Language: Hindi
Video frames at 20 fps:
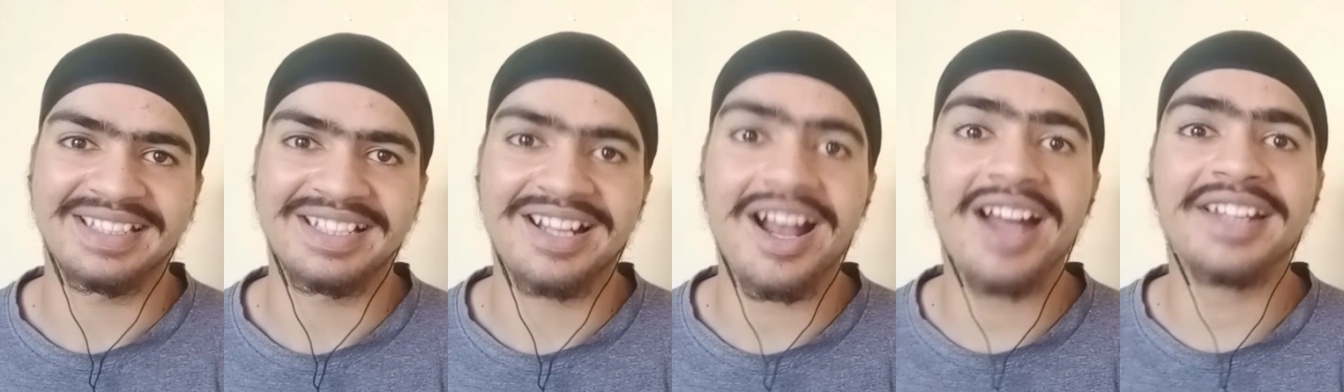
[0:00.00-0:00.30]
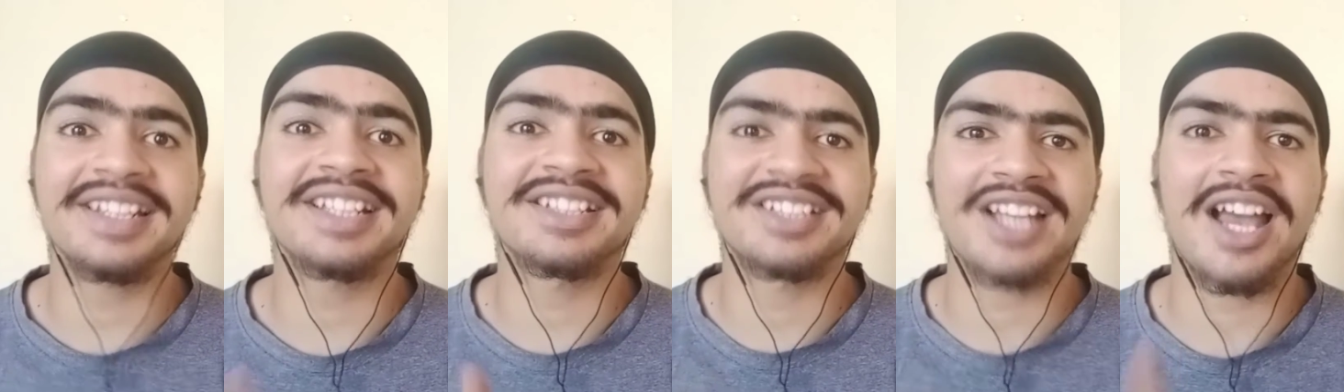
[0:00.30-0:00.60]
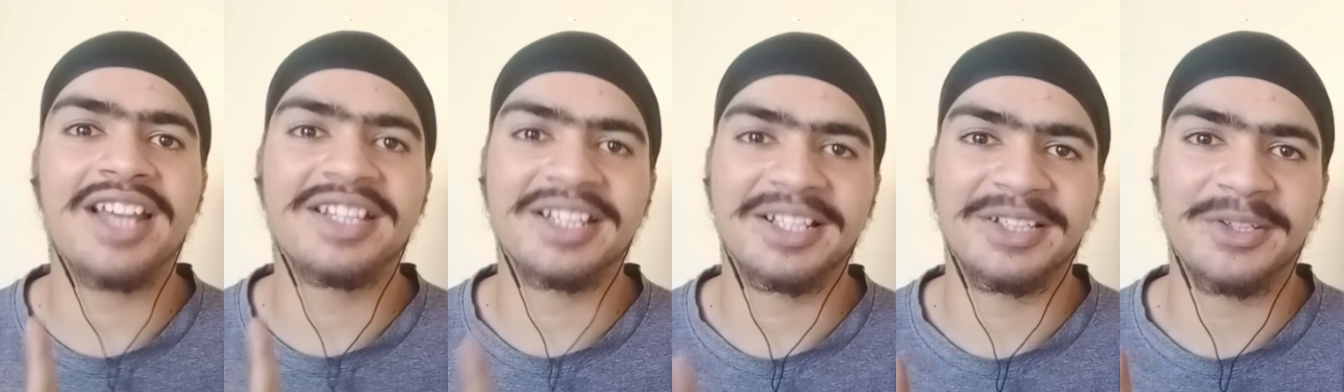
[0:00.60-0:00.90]
कहाँ तक
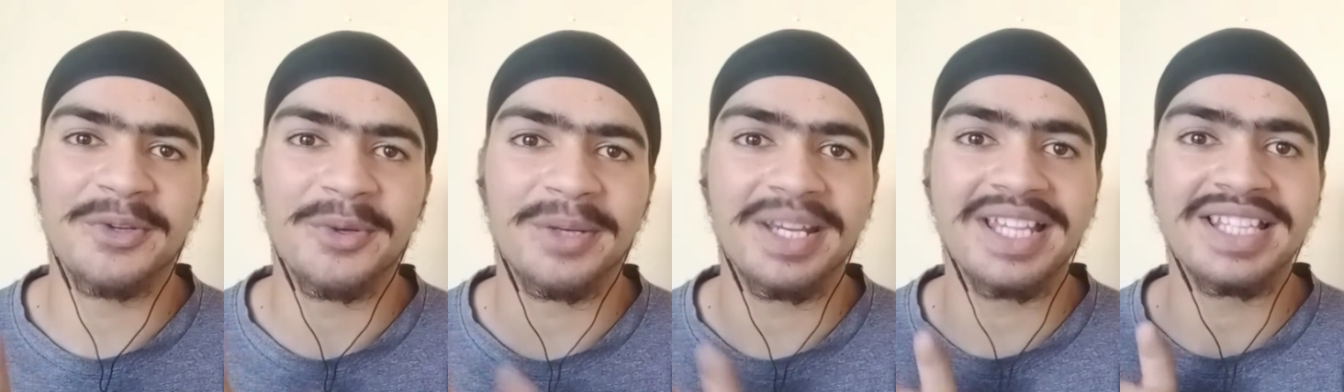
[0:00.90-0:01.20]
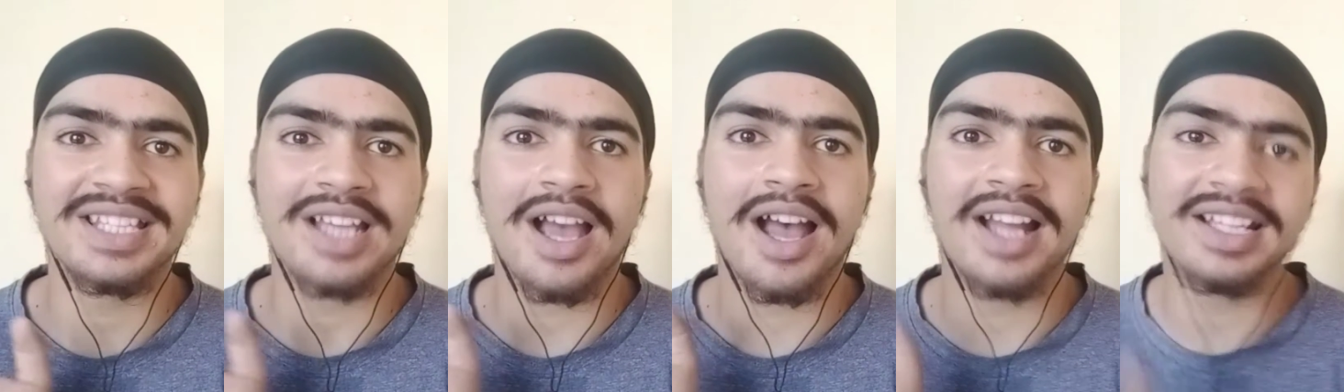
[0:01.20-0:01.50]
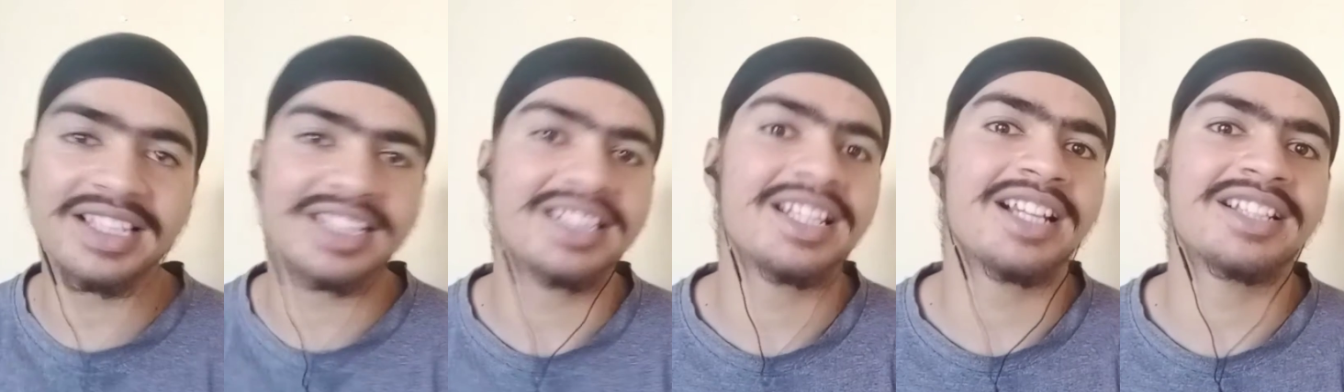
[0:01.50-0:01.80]
जा सकते हो किस
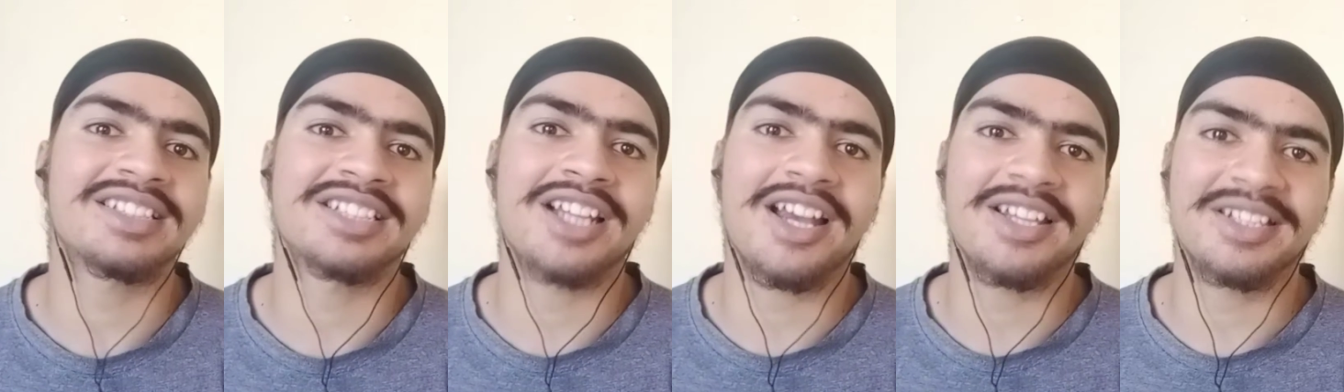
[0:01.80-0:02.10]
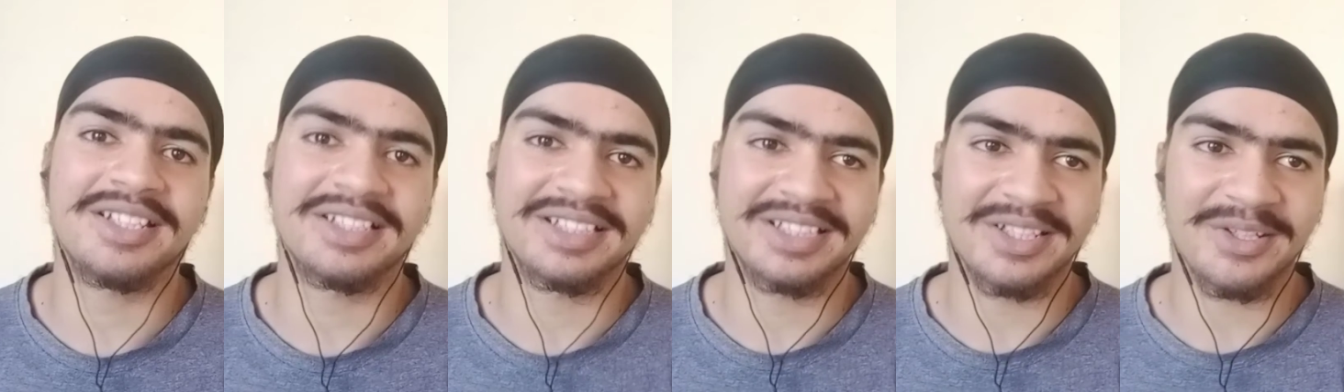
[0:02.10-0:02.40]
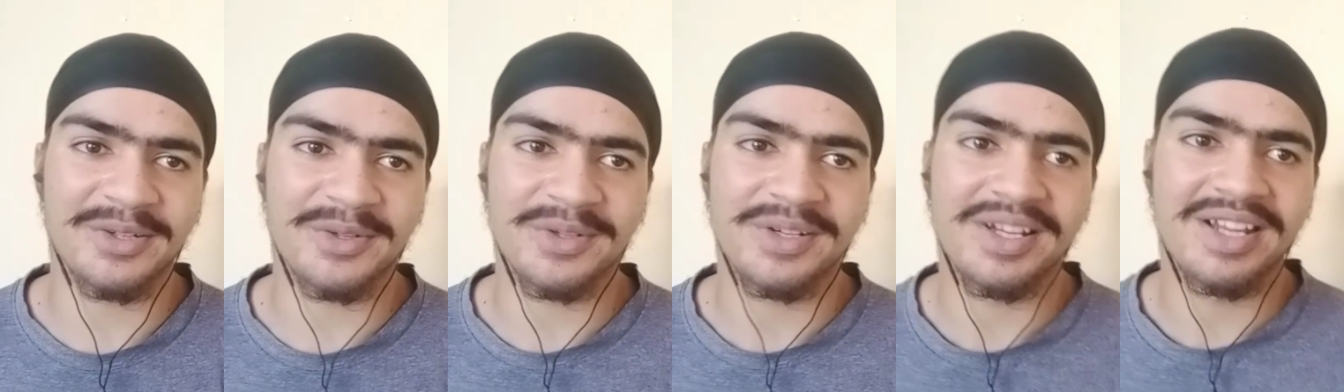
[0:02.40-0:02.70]
हद तक जा सकते
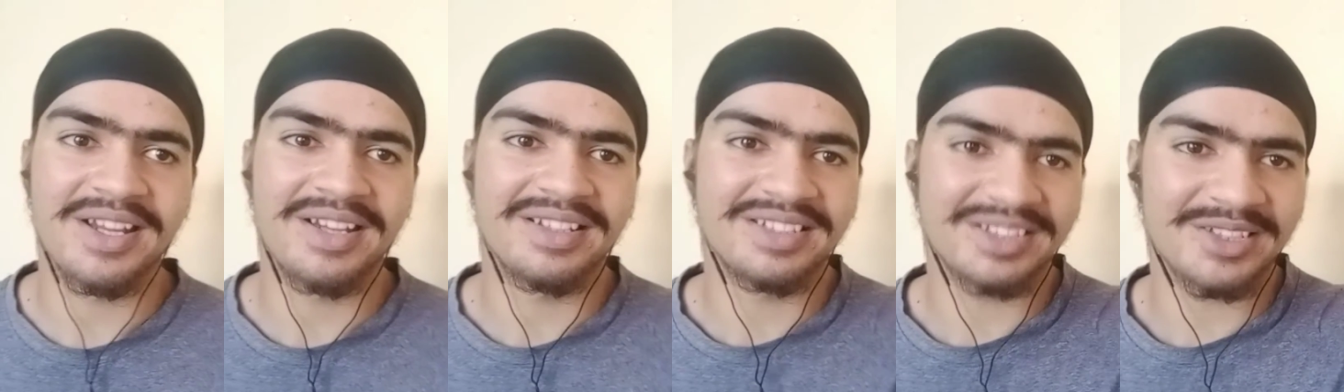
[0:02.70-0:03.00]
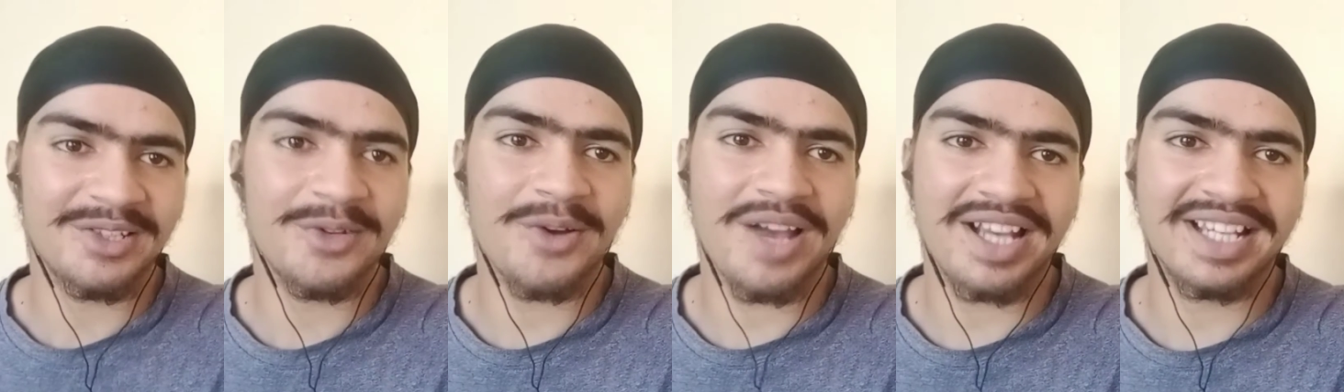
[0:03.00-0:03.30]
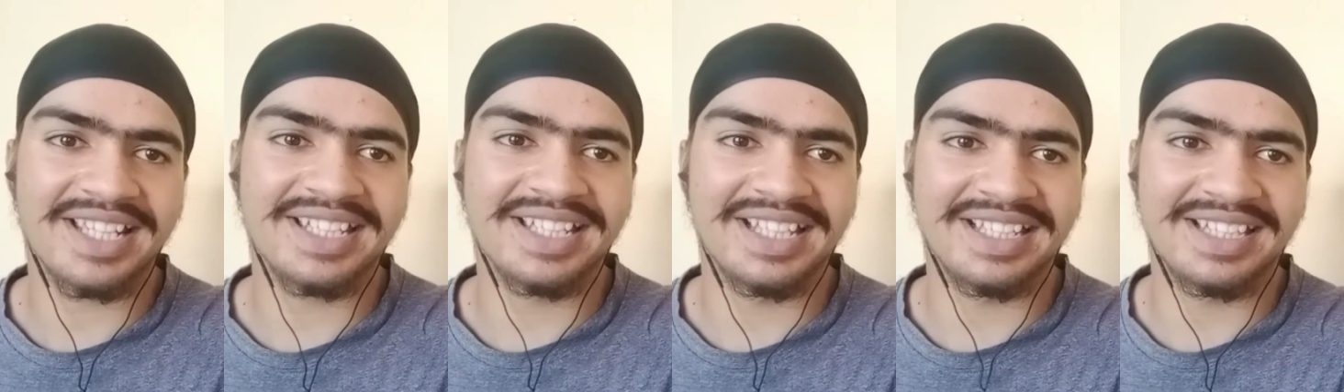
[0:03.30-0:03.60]
हो चलो
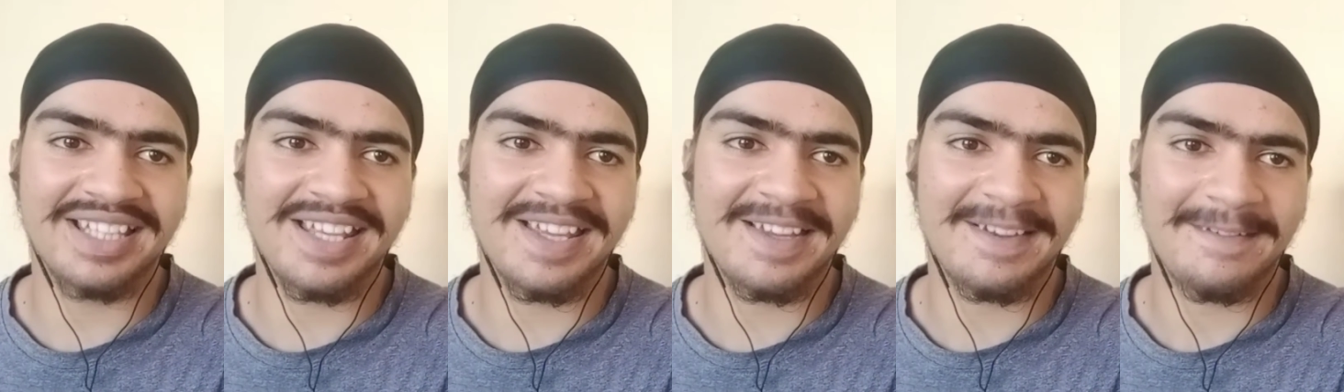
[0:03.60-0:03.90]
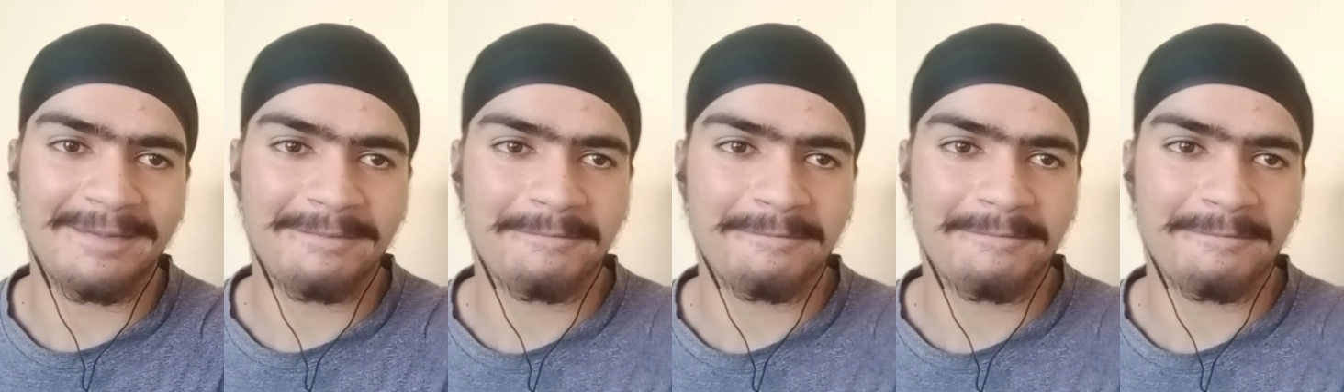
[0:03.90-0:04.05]
आगे देखते हैं